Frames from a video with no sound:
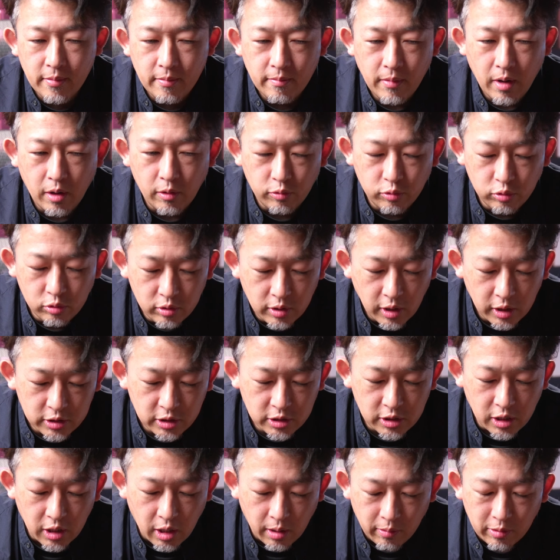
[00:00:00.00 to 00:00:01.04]
まあ踏んだ
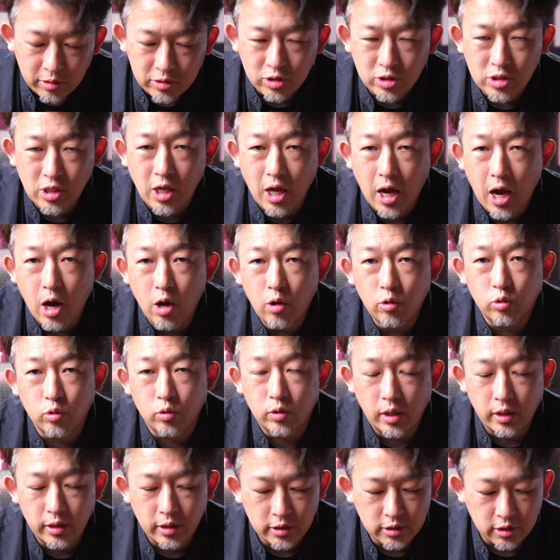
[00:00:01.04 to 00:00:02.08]
時点でもうすでに
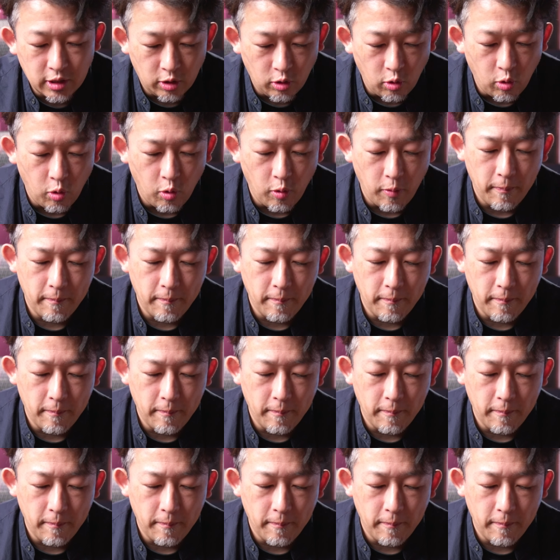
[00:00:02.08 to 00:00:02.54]
アウトなんですけど、